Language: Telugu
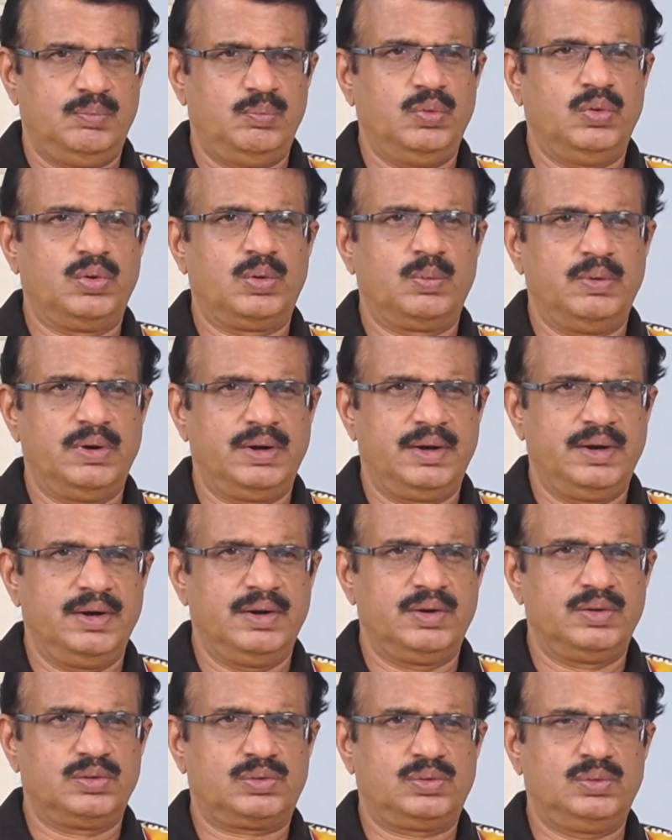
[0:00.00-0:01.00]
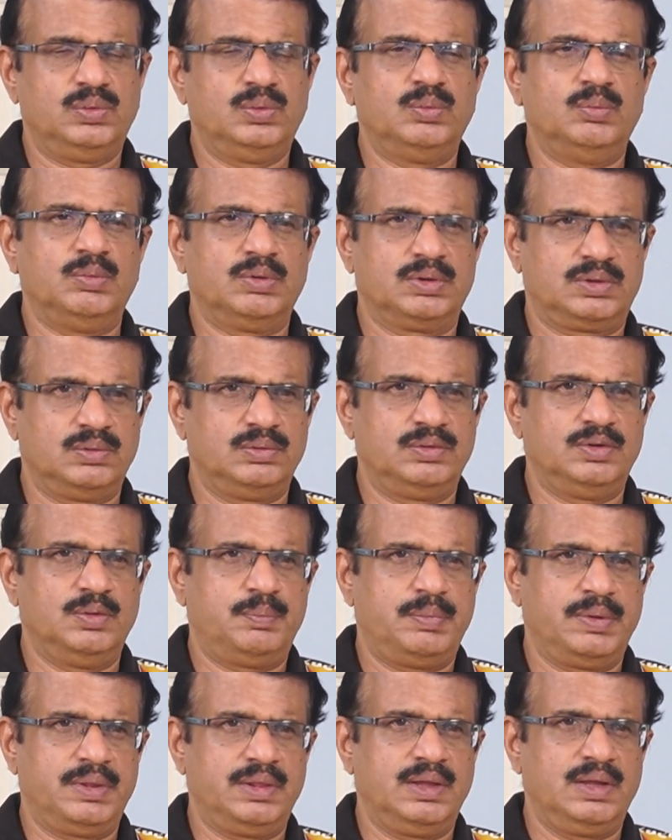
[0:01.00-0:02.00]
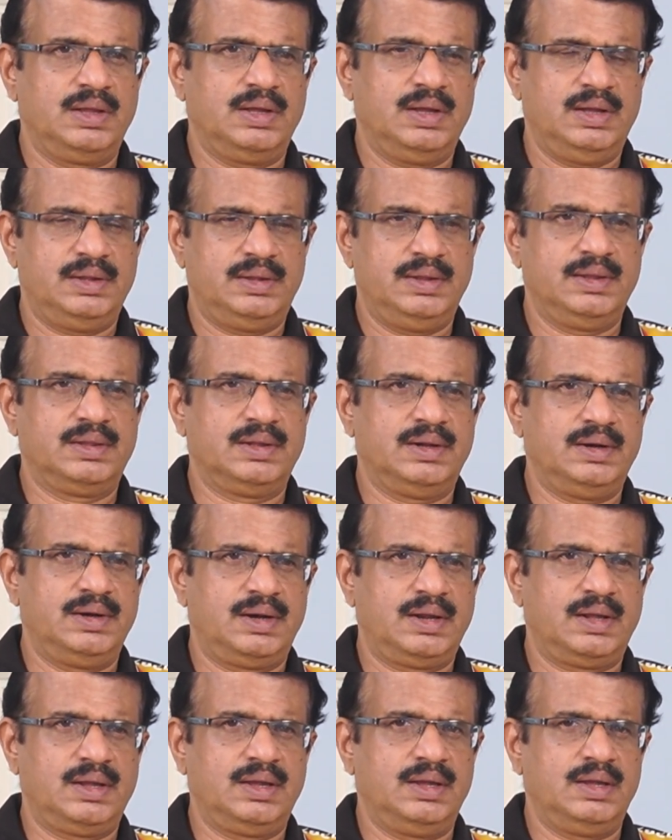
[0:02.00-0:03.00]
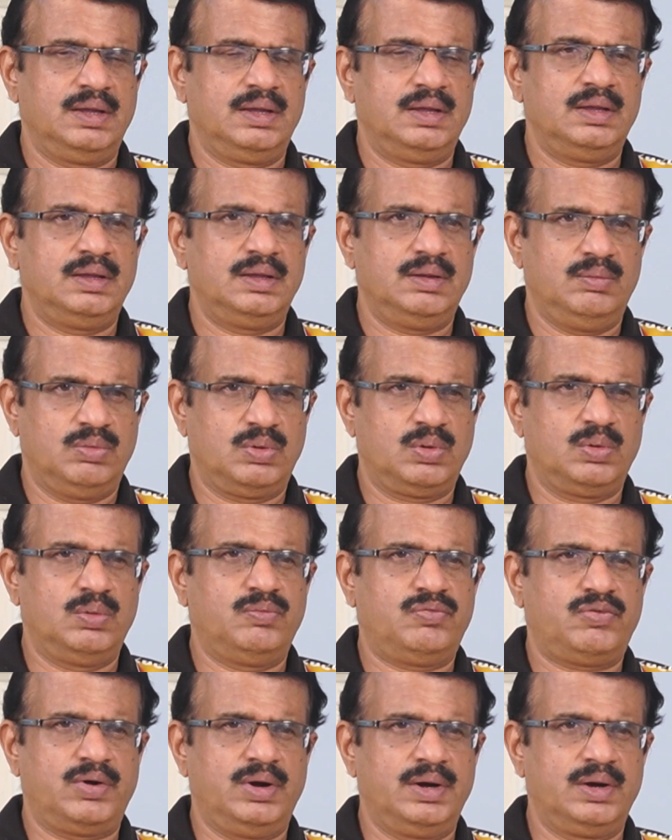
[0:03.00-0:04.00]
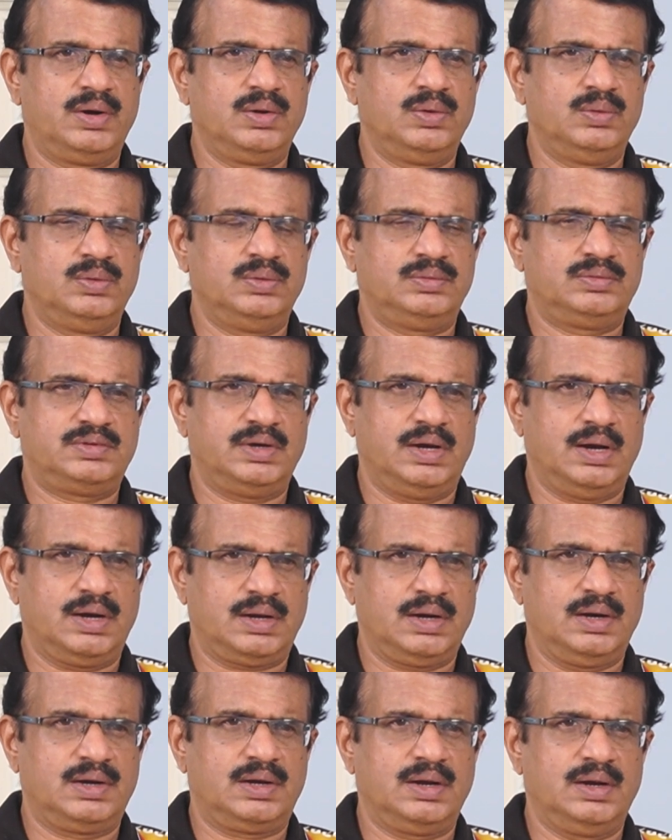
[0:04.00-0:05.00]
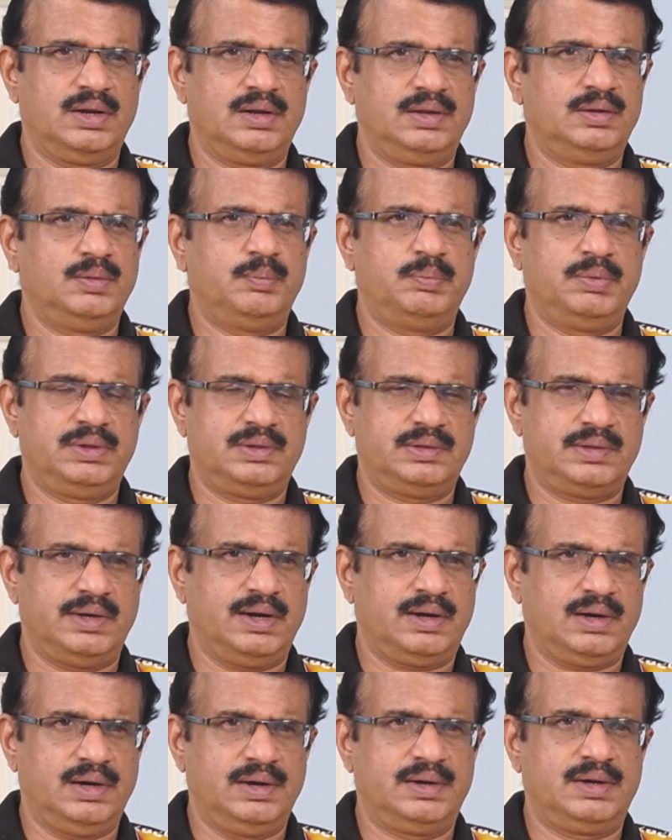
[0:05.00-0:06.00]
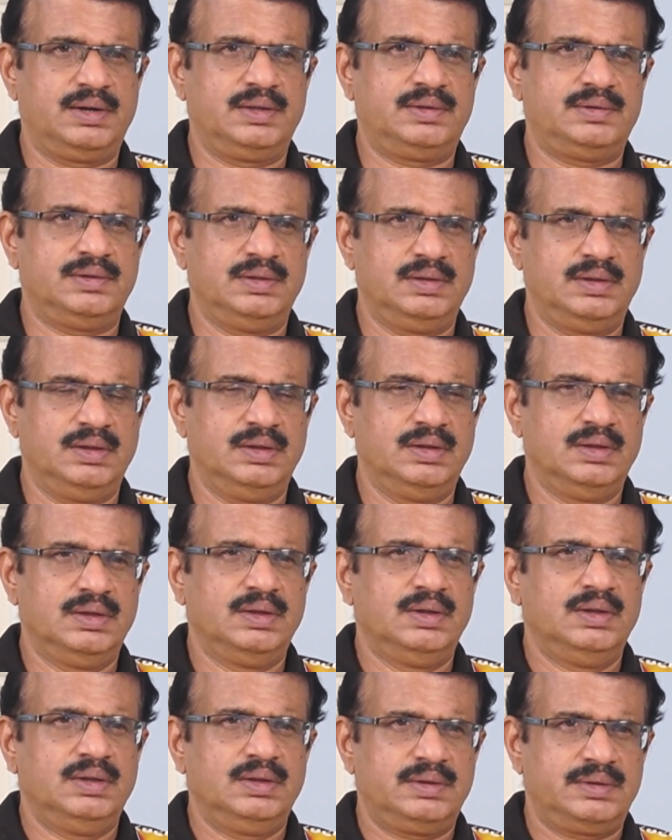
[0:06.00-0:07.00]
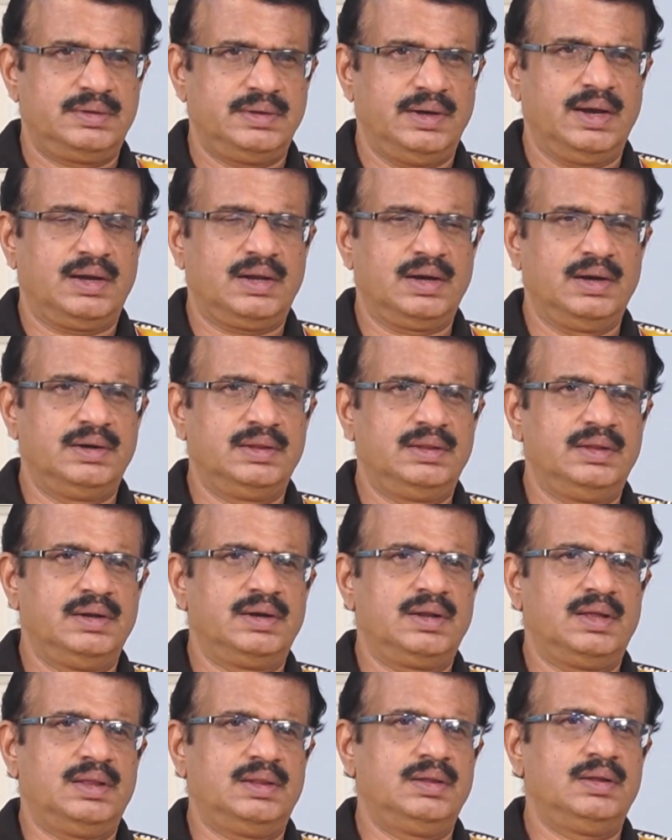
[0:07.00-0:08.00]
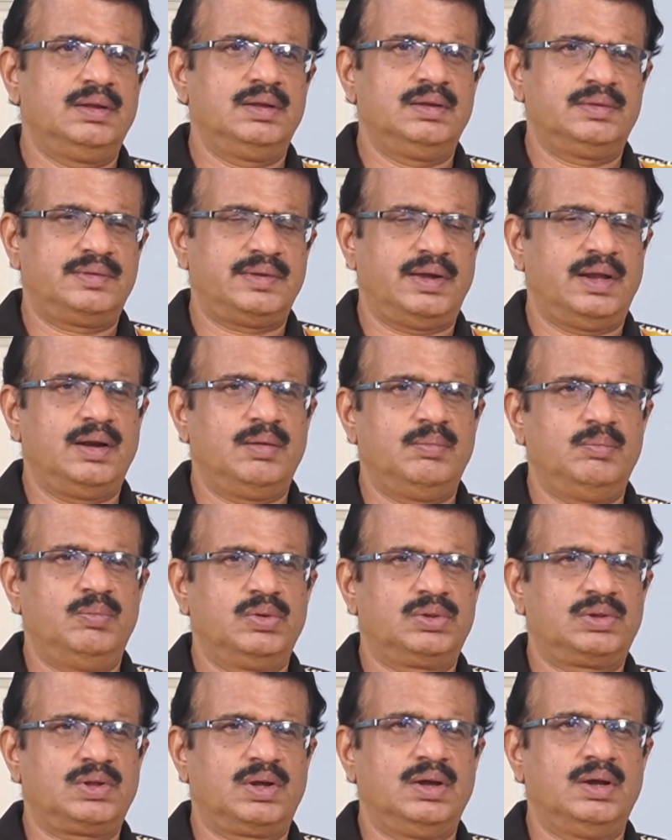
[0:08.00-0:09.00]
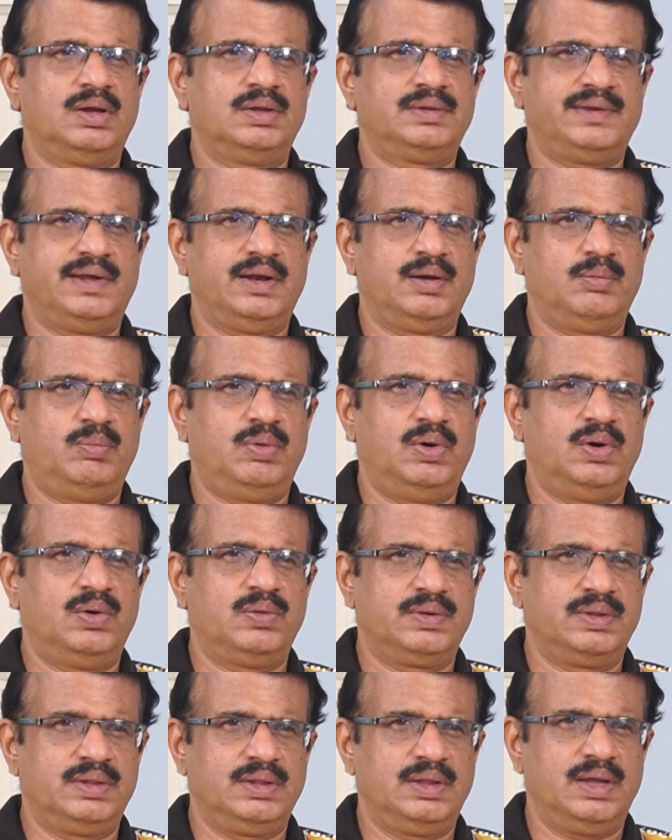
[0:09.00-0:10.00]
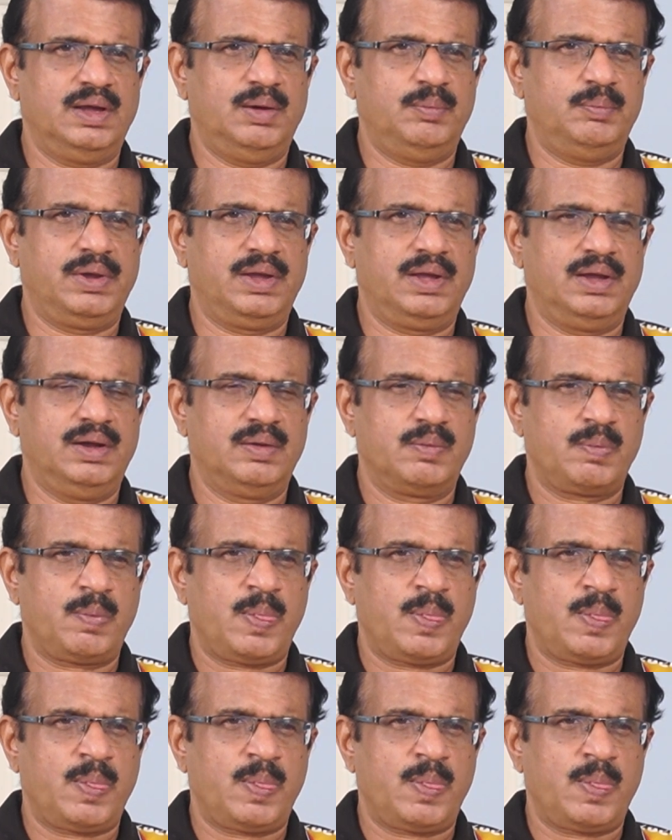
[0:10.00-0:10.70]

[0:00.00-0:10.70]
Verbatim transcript: బోర్మని ఏడుస్తూ మొత్తం చెప్పింది అదేంటంటే ఎవరో ఫ్రెండు చాక్లెట్లు అని చెప్పి చాక్లెట్ ఇచ్చింది చాక్లెట్ తింటే అది చాలా మొత్తుగా చాలా బాగుంది హ్యాపీగా